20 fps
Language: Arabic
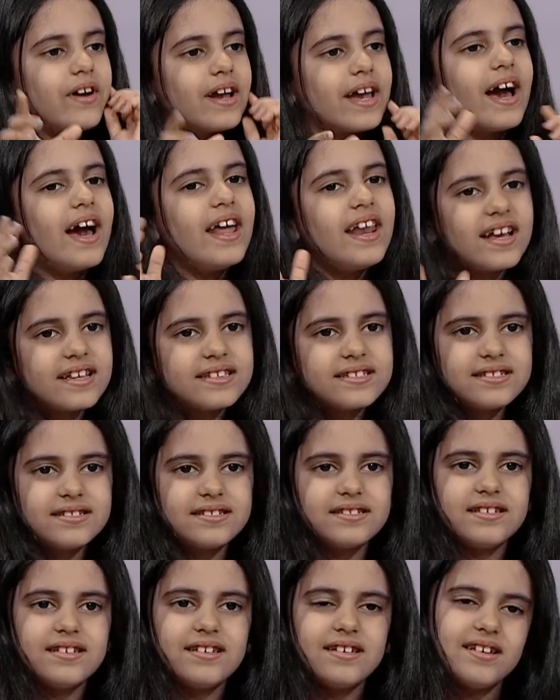فقالت
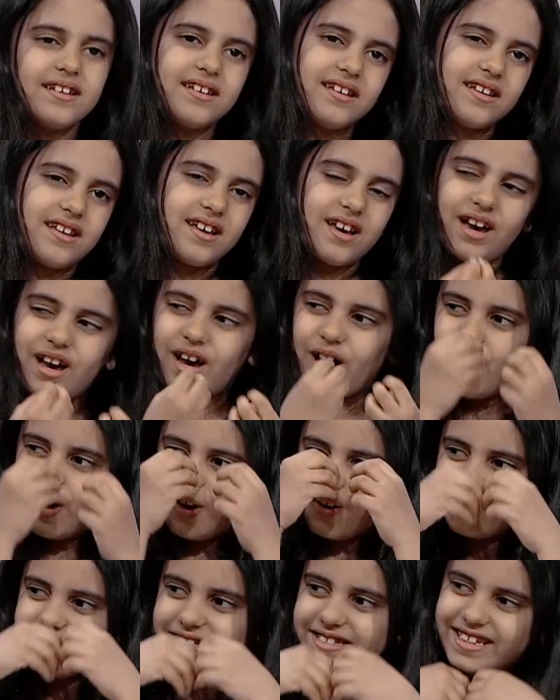احط